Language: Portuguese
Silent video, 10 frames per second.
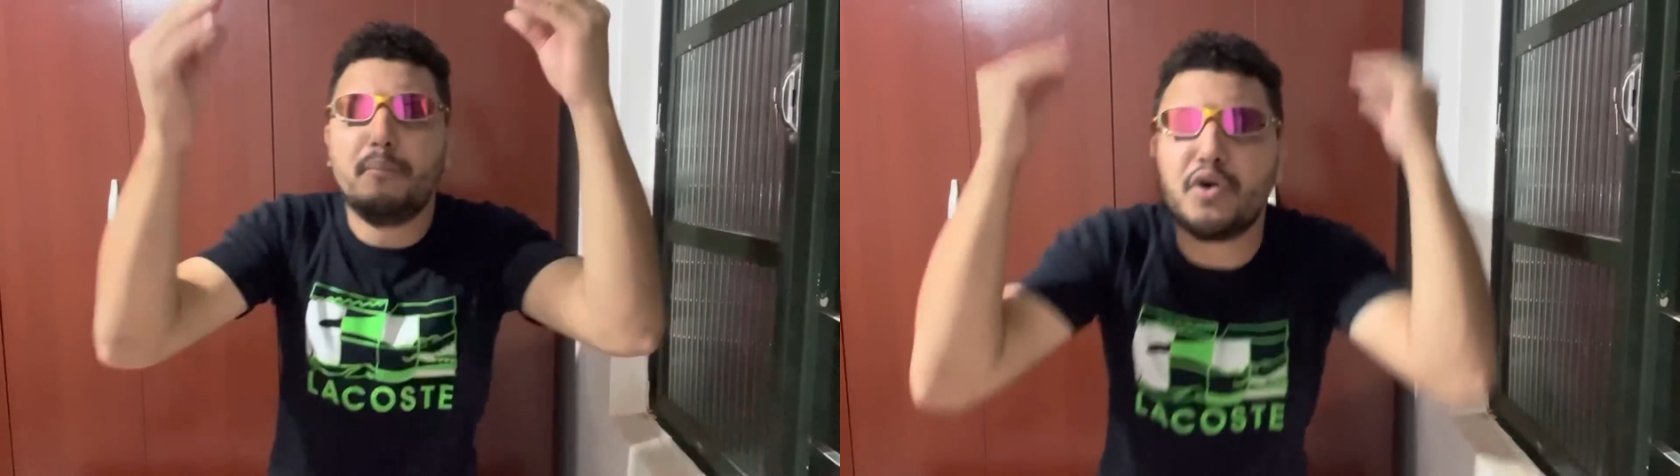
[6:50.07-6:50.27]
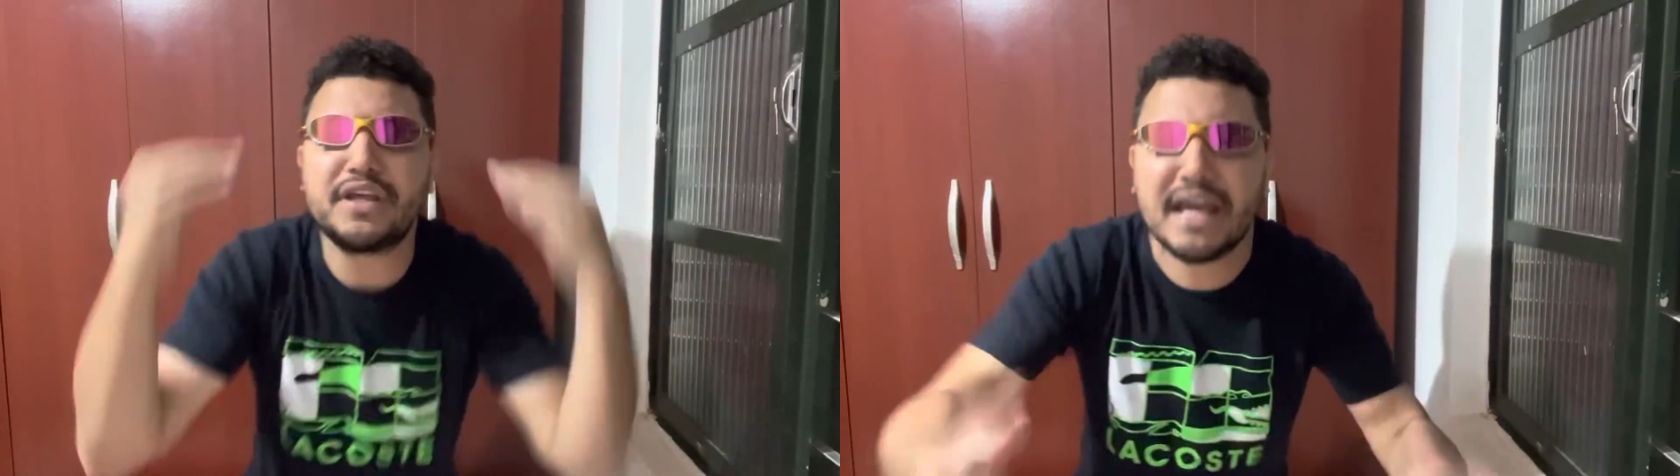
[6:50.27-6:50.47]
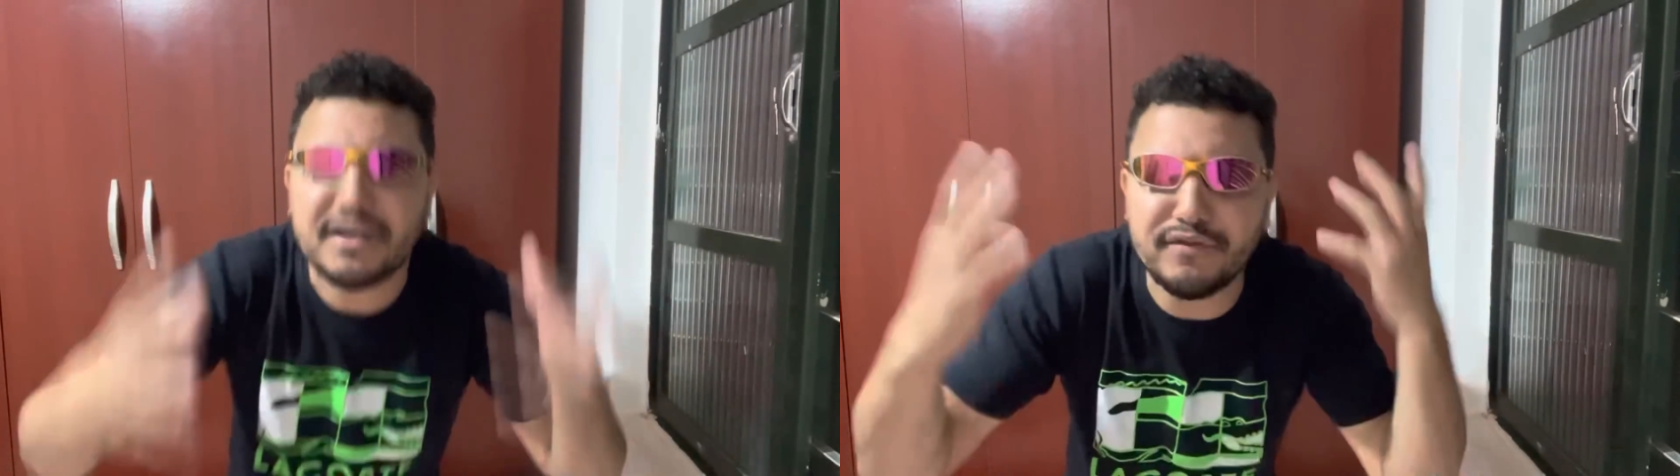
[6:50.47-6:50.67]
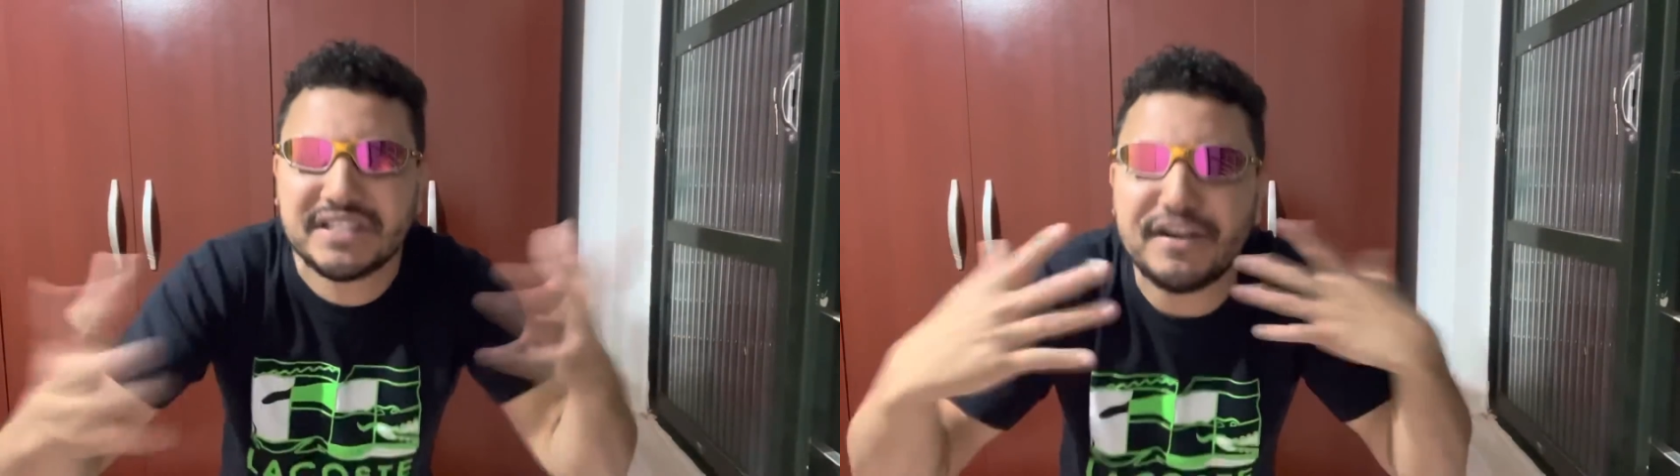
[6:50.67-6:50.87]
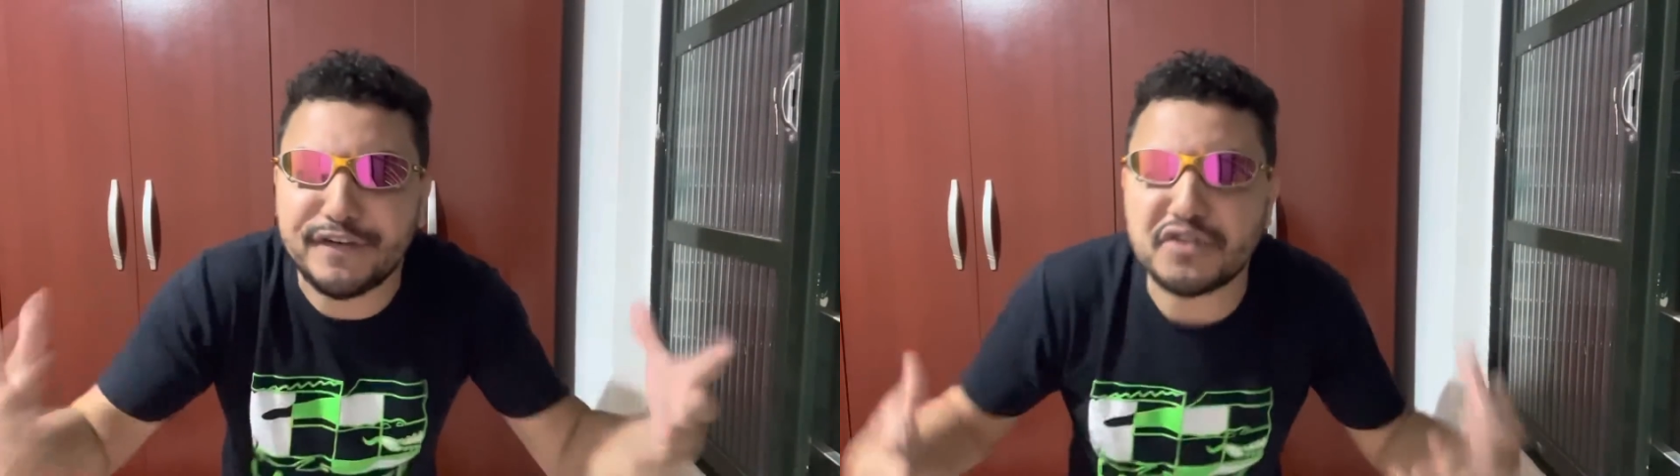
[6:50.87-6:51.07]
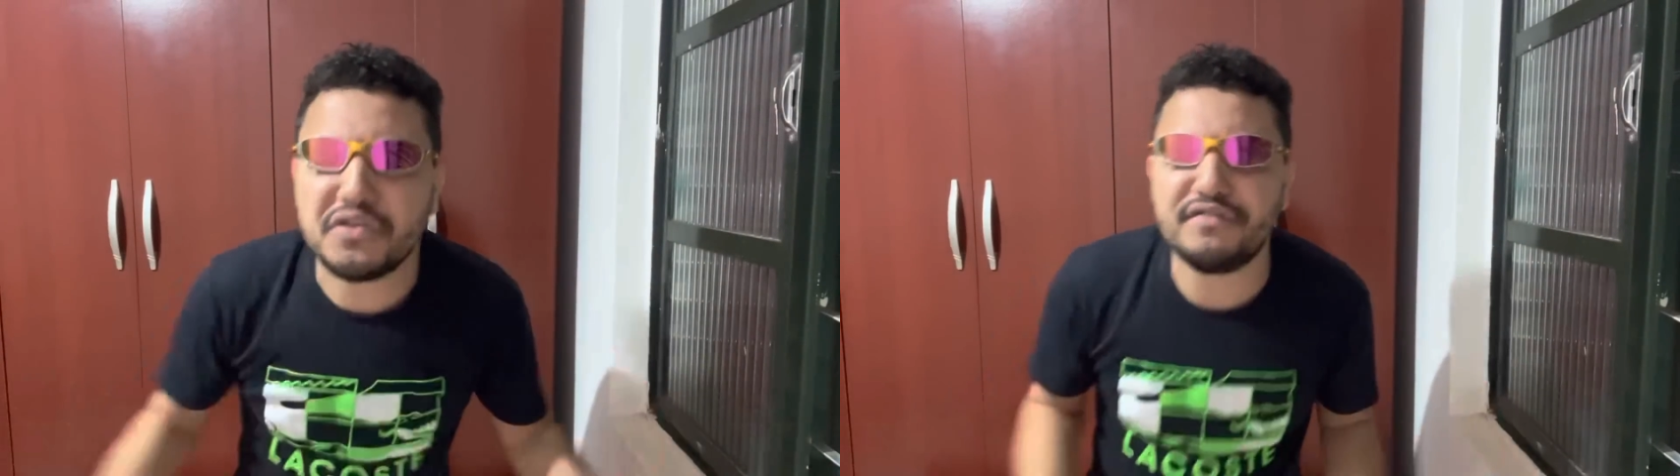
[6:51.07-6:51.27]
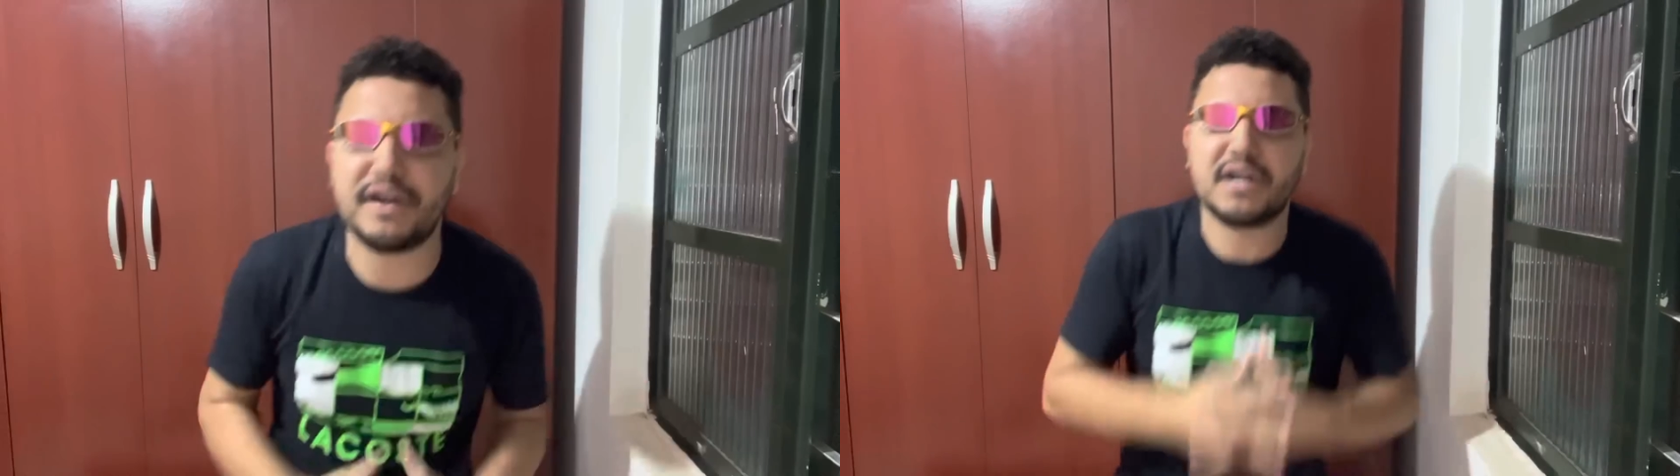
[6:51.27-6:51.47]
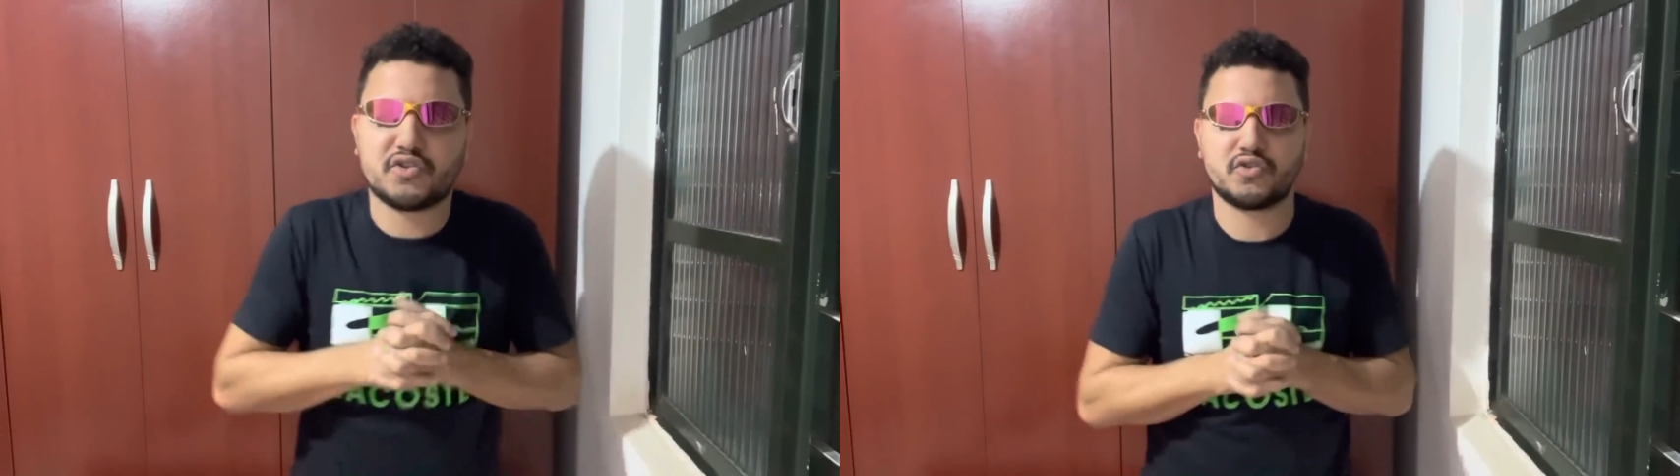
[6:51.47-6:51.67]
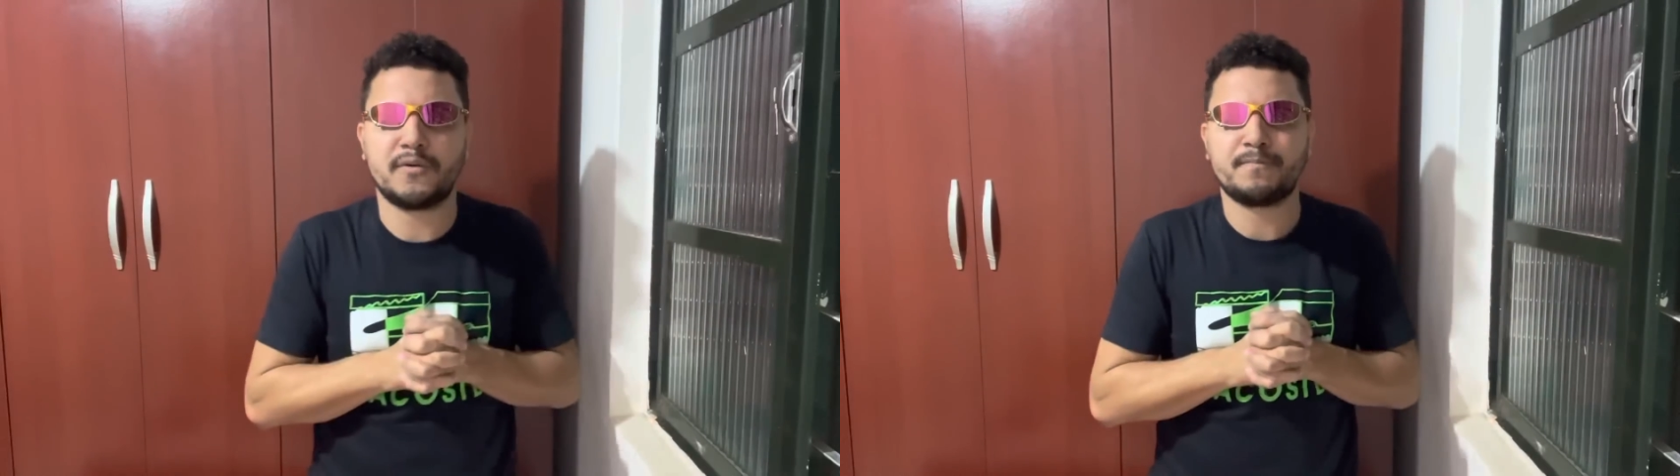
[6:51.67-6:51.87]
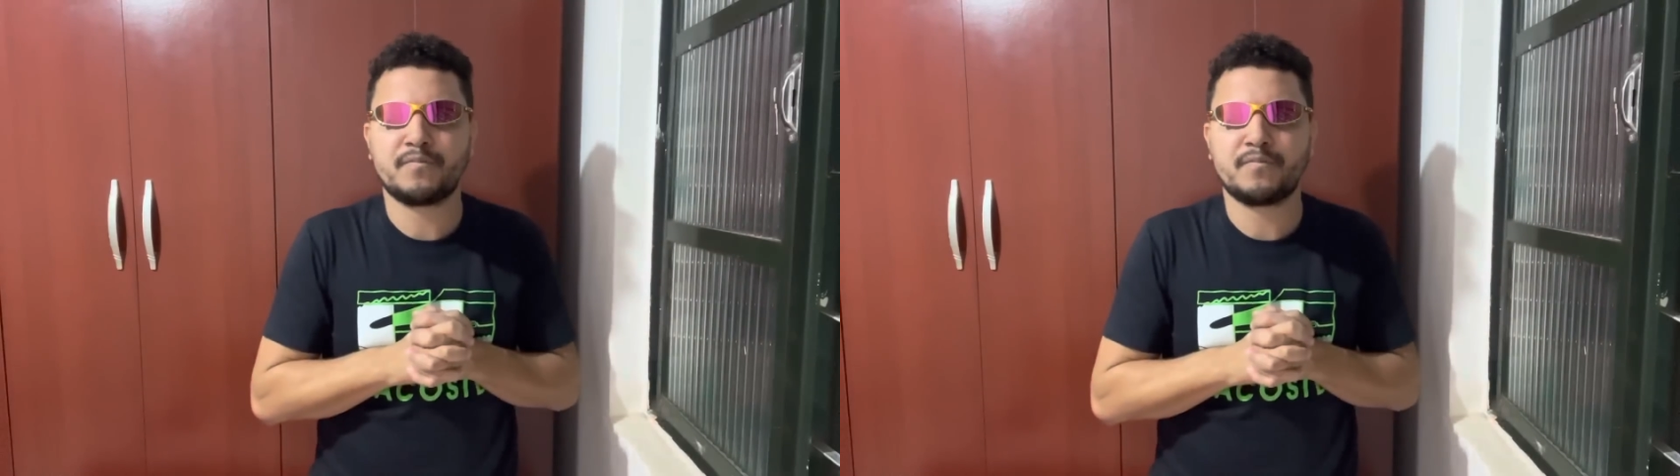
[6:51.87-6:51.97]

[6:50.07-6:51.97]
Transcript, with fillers: Por que, que você faz o inverso?